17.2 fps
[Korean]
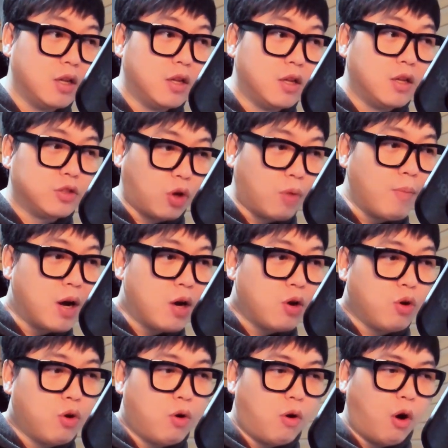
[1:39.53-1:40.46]

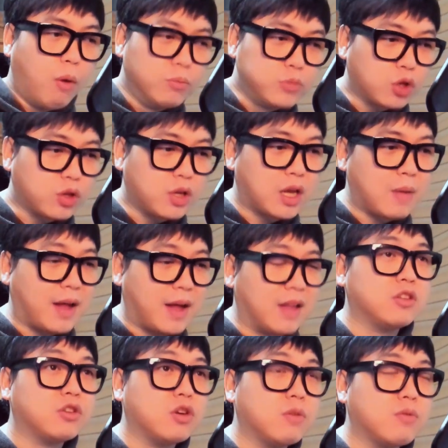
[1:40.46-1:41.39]
정말로 엄청나게
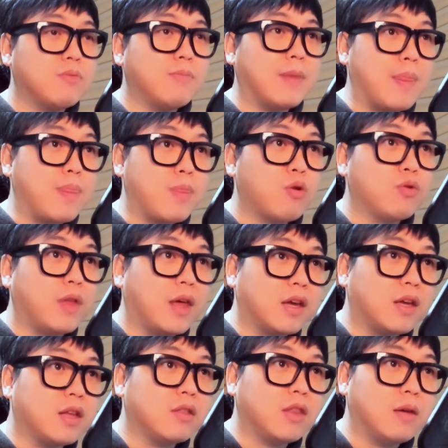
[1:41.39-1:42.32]
많은 트러블을
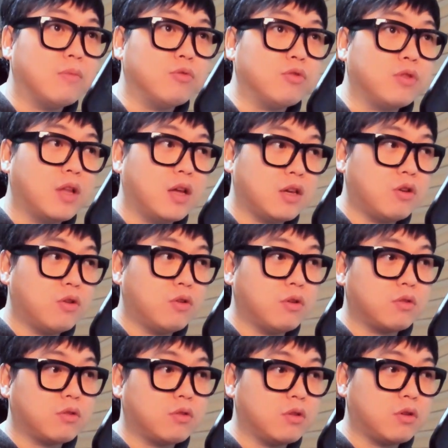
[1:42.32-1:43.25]
만들어내기 때문에 이런
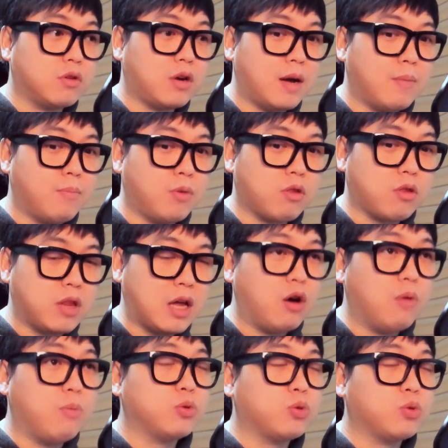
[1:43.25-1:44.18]
것들을 한번
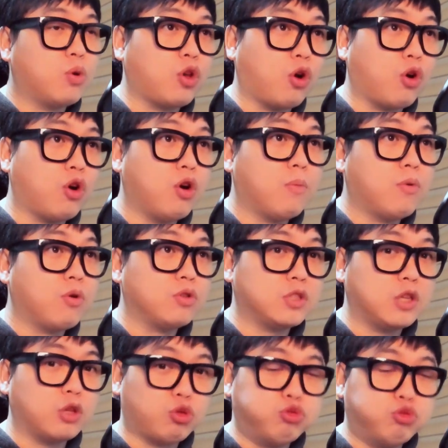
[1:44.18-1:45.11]
싸워보고 겪어보고
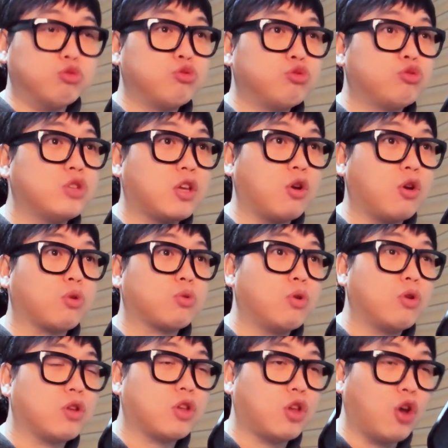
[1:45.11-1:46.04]
이제 두 우주의
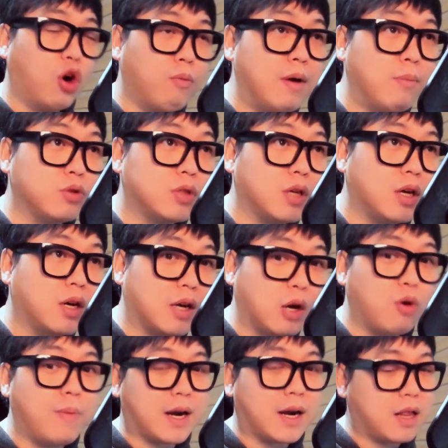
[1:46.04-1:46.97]
격돌을
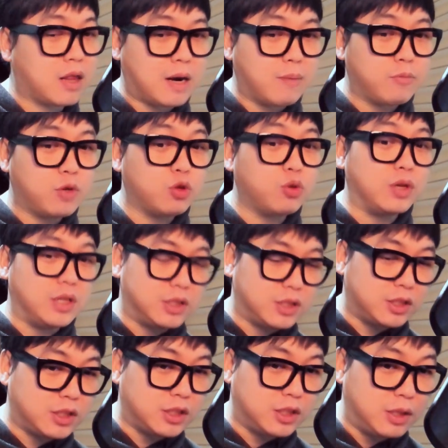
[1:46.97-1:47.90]
경험해보자라고 말하는 사람들도
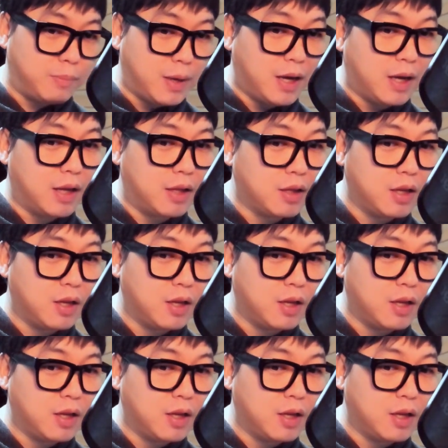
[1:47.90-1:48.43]
있지만